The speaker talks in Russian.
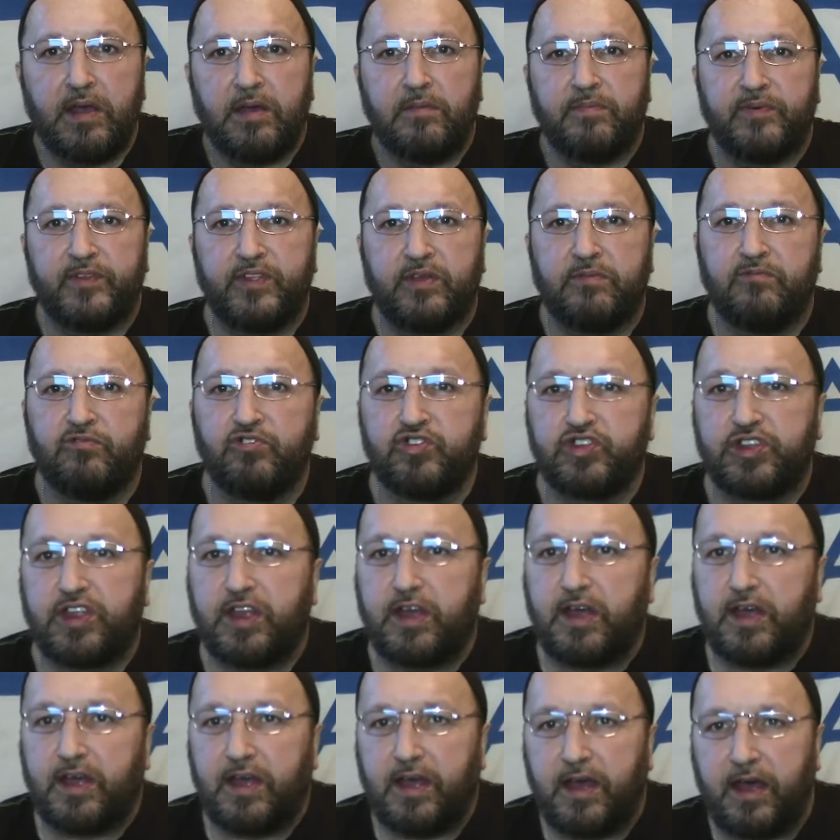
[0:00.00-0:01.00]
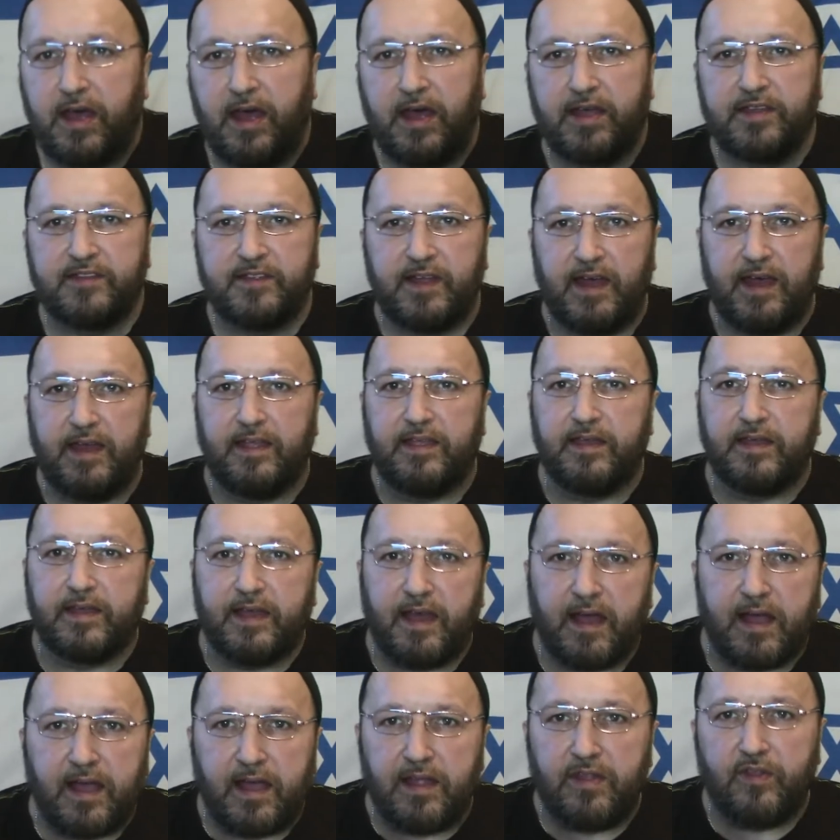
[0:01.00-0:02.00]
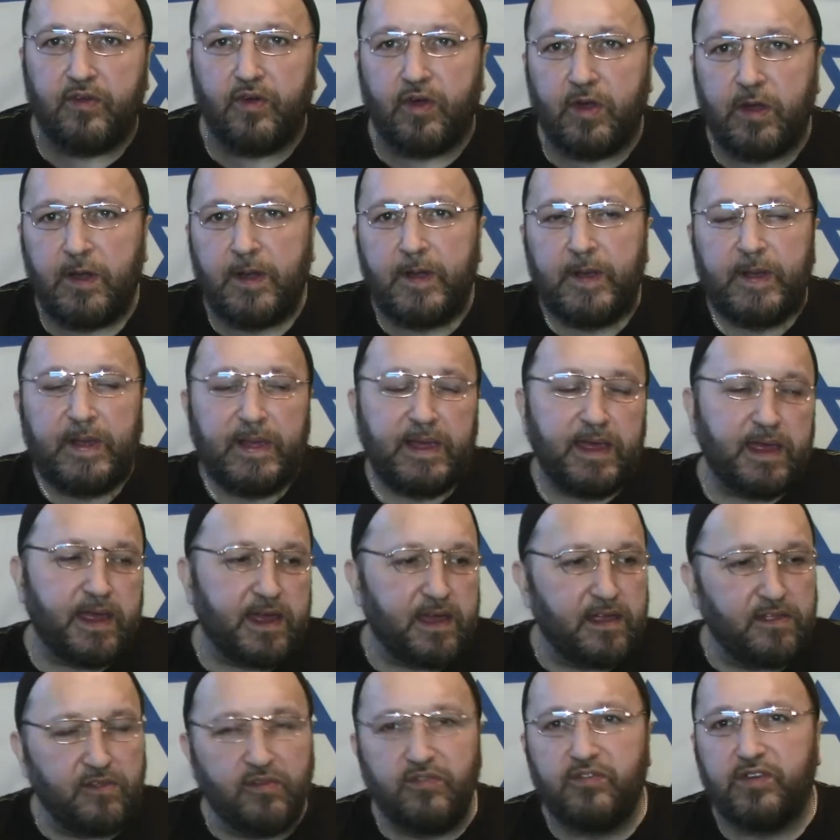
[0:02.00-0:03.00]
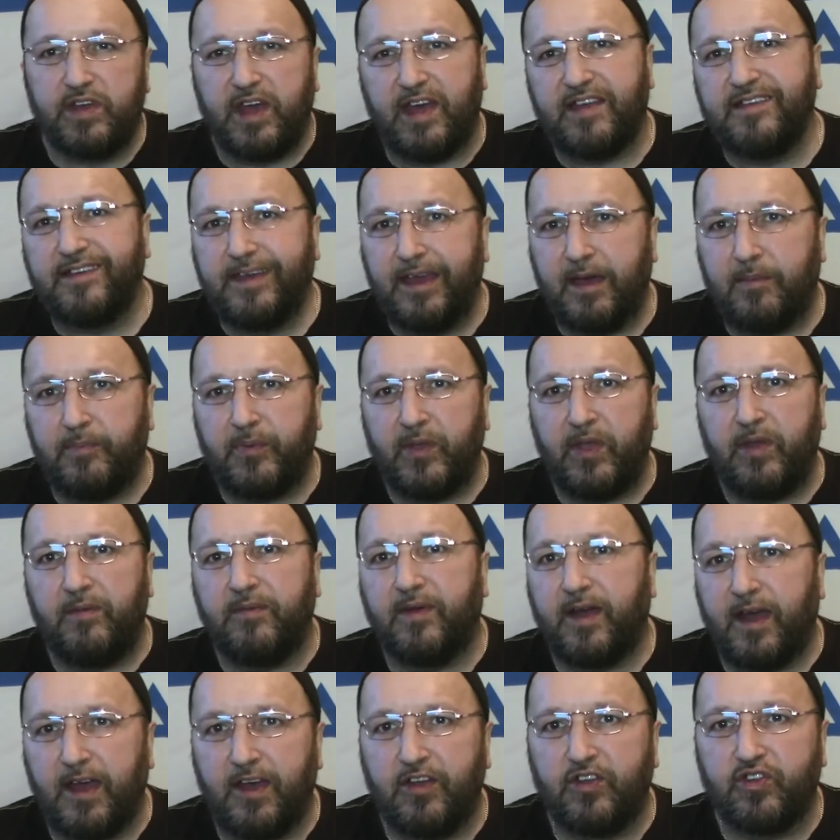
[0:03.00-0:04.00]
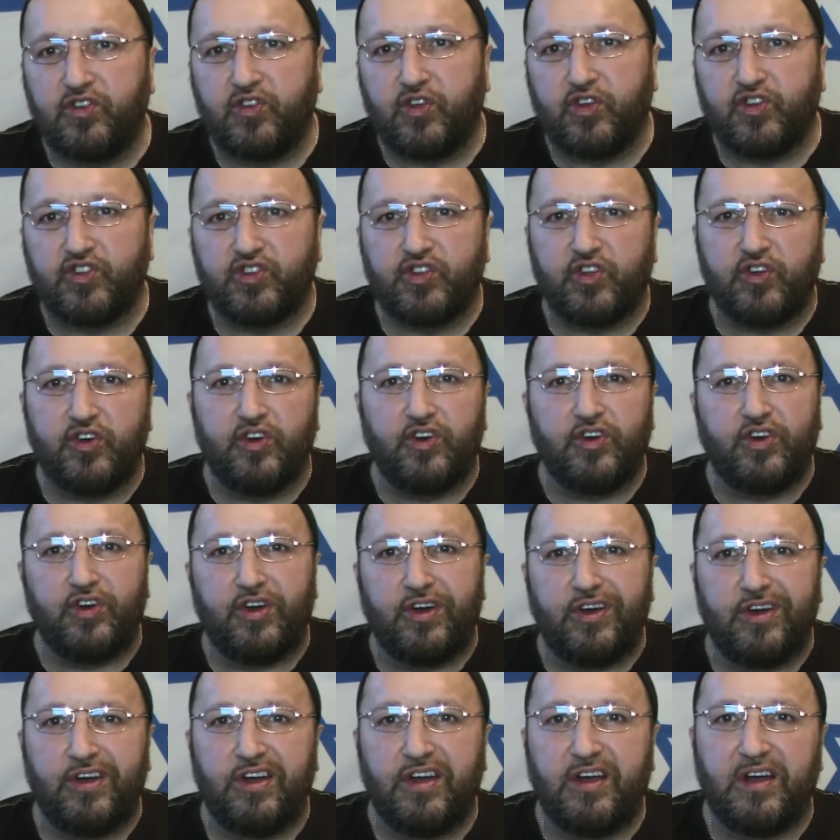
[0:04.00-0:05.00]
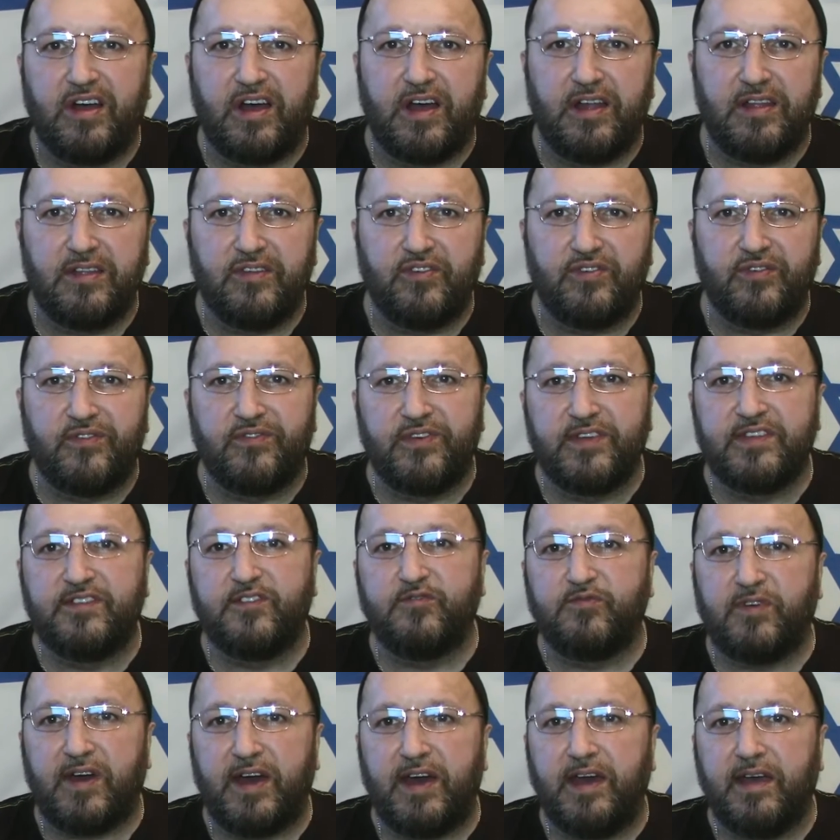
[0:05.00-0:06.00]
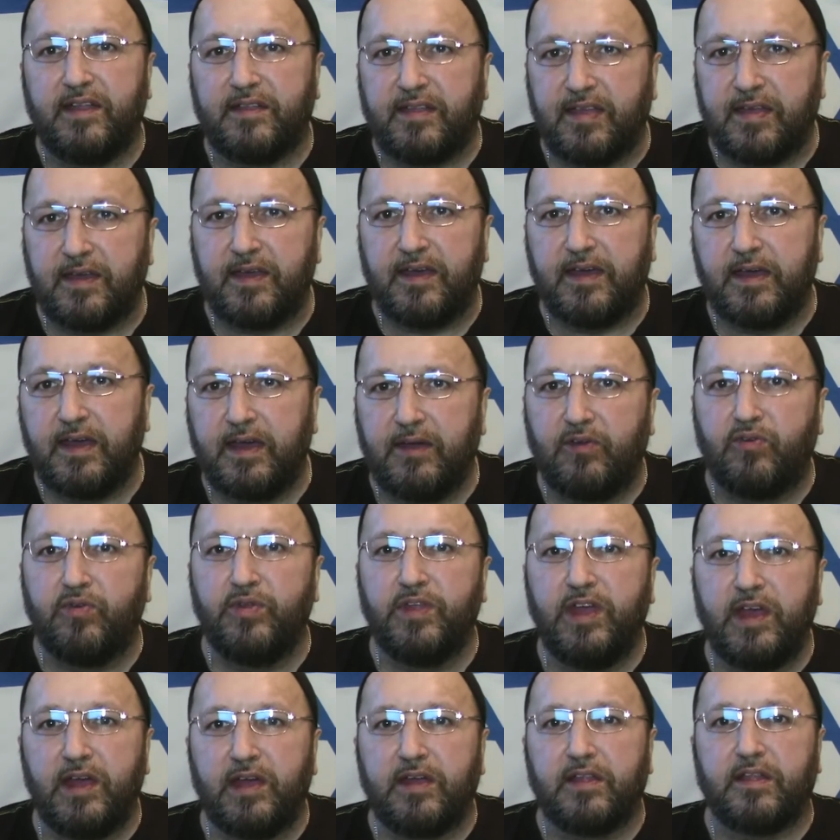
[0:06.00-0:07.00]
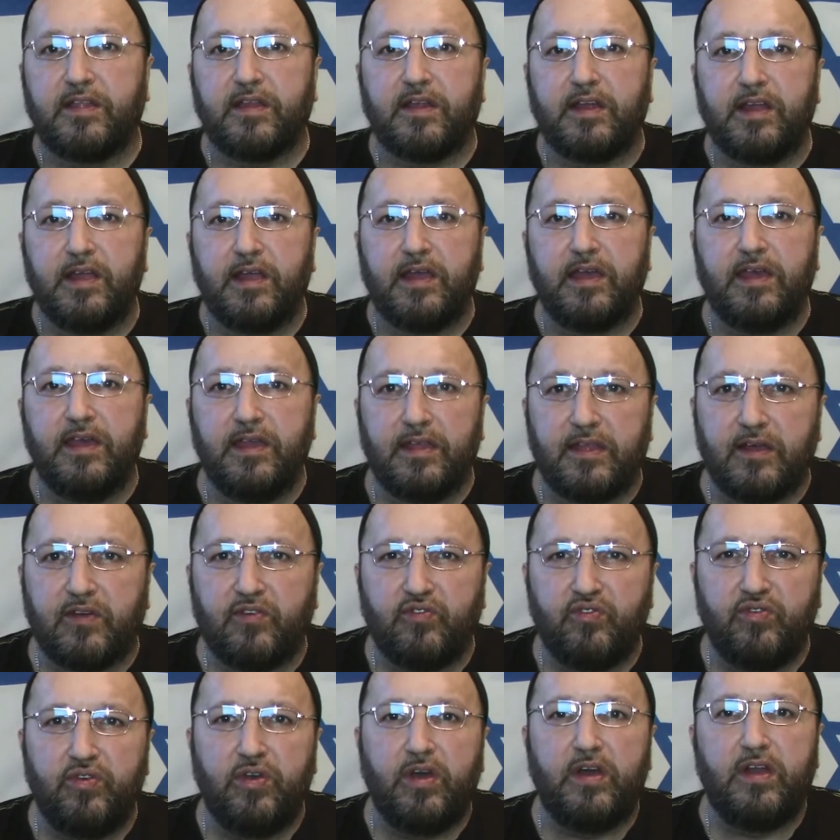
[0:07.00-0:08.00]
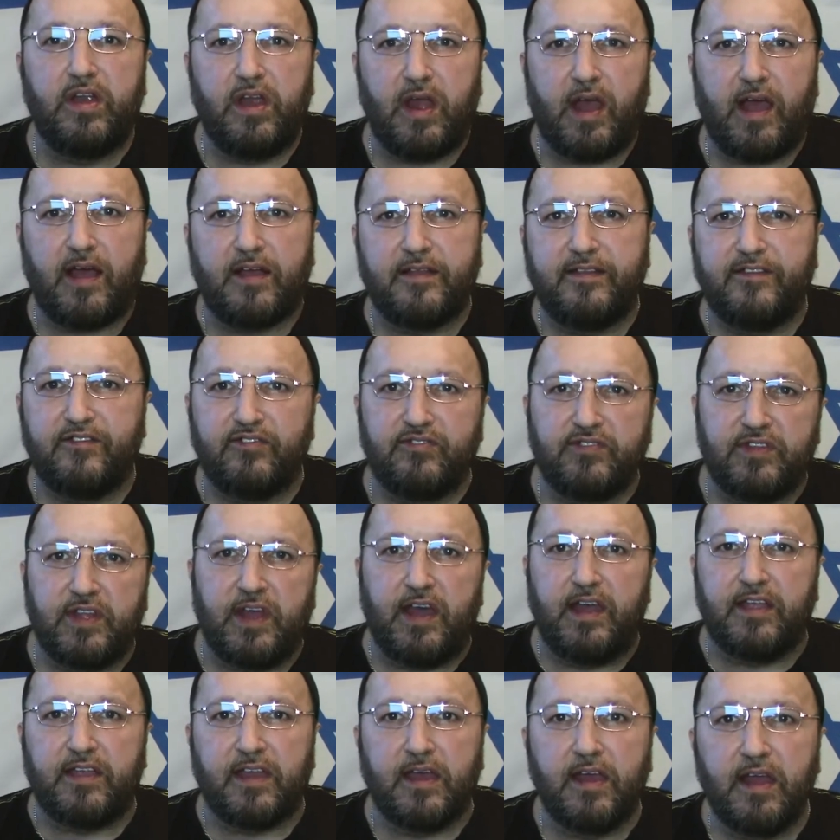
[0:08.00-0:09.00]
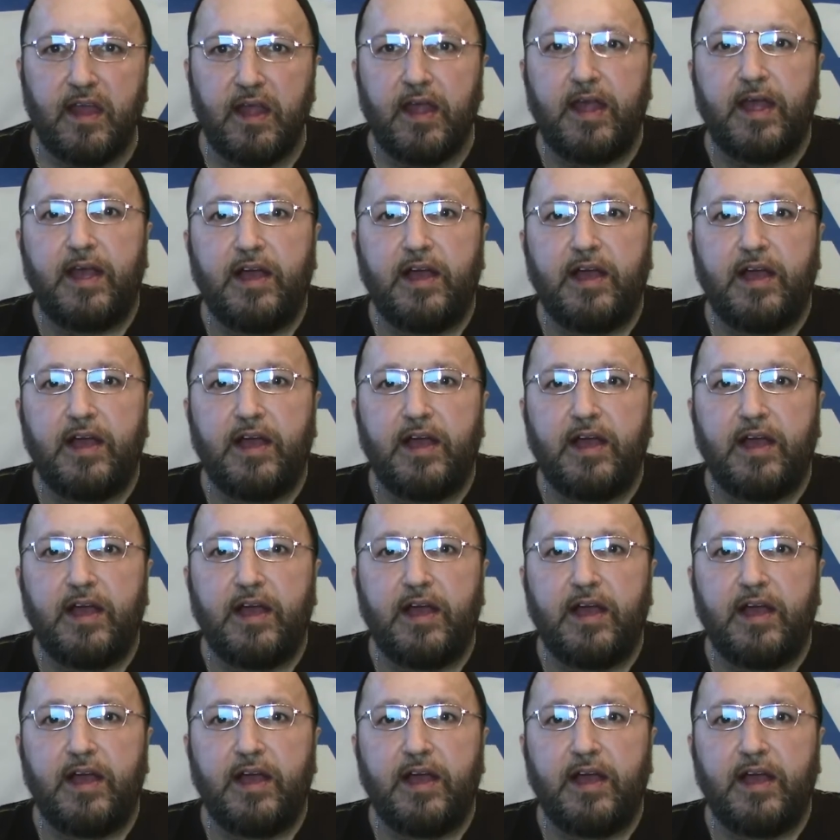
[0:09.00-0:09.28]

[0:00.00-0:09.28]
потому что, э, знаете, как оно, ну, я, я понимаю то, что оно вызывает у некоторых и такую реакцию, знаете,